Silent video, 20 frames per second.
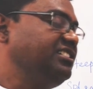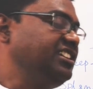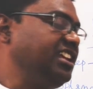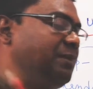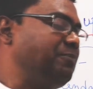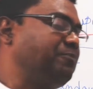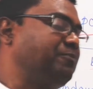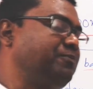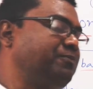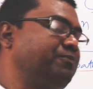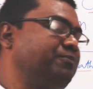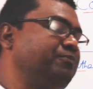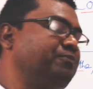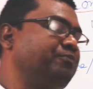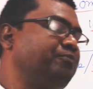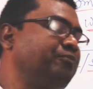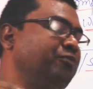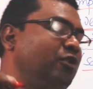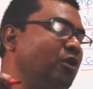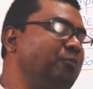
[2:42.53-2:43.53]
ডিপ
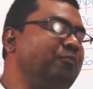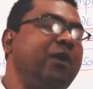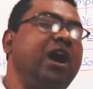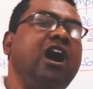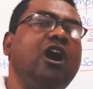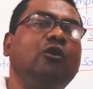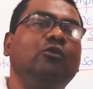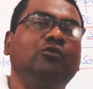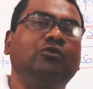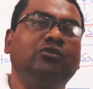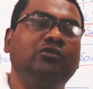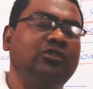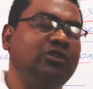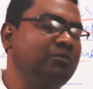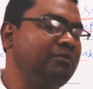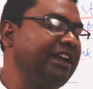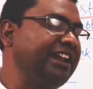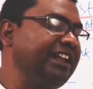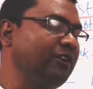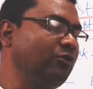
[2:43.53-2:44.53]
প্রোফাউন্ড
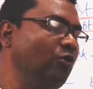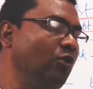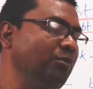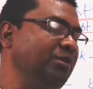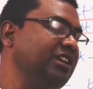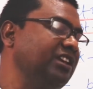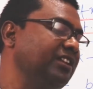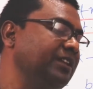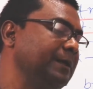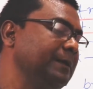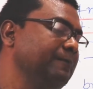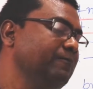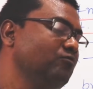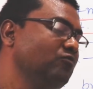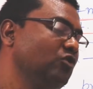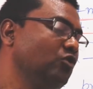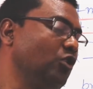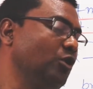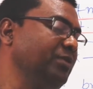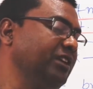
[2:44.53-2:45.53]
মানে গভীর
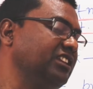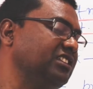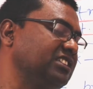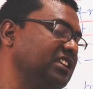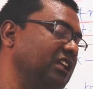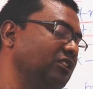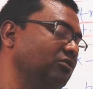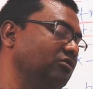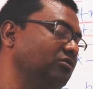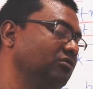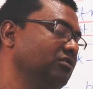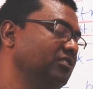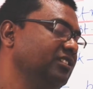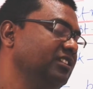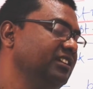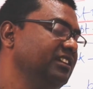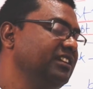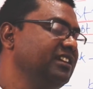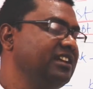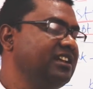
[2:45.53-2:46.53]
গভীর শান্ত
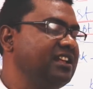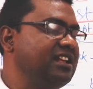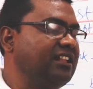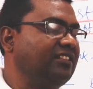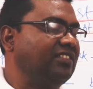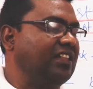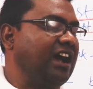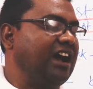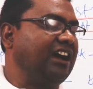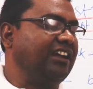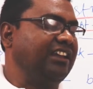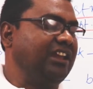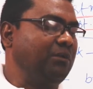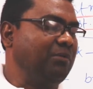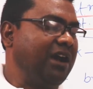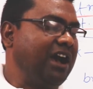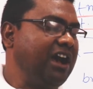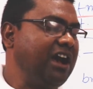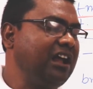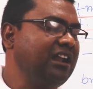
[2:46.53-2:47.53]
দ্য
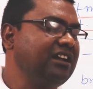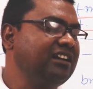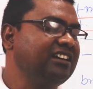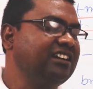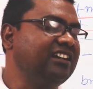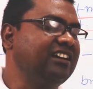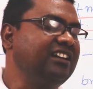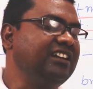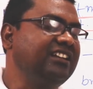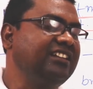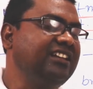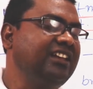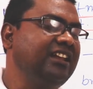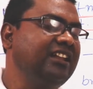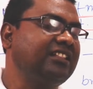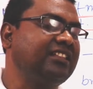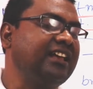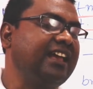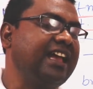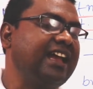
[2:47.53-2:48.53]
রিভার
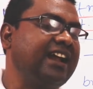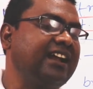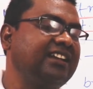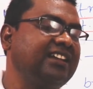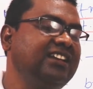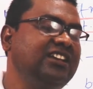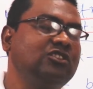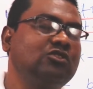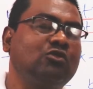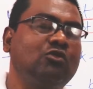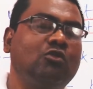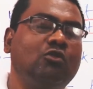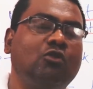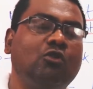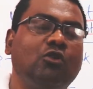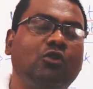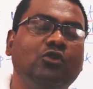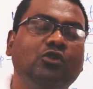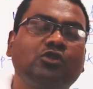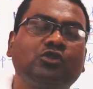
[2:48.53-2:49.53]
গ্লিটেড অ্যাট হিজ
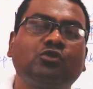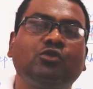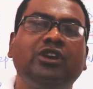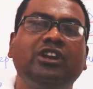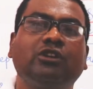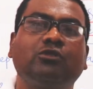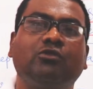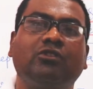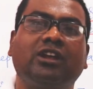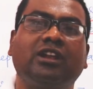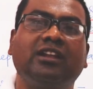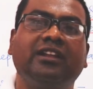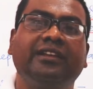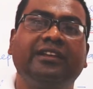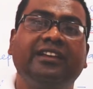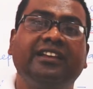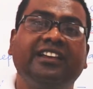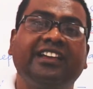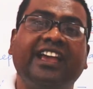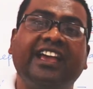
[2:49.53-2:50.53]
ওন সুইট ওয়েল
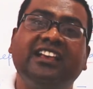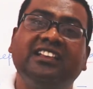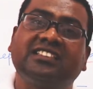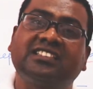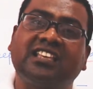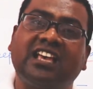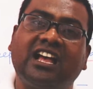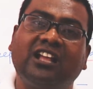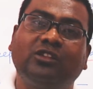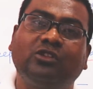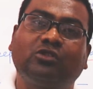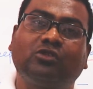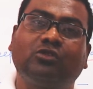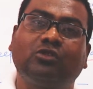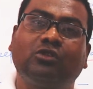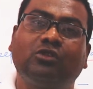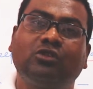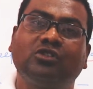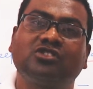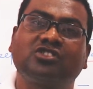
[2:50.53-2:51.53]
এই শান্ত
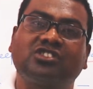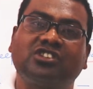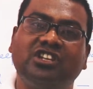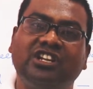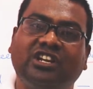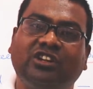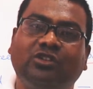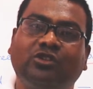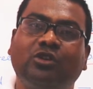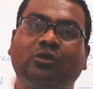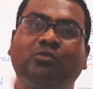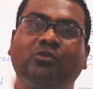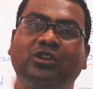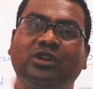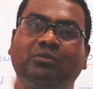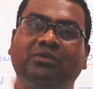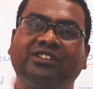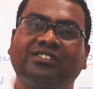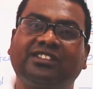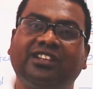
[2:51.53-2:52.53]
স্নিগ্ধ
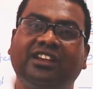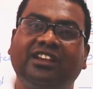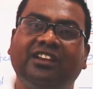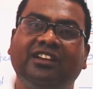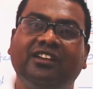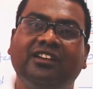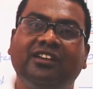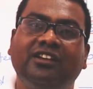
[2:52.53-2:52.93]
পরিবেশে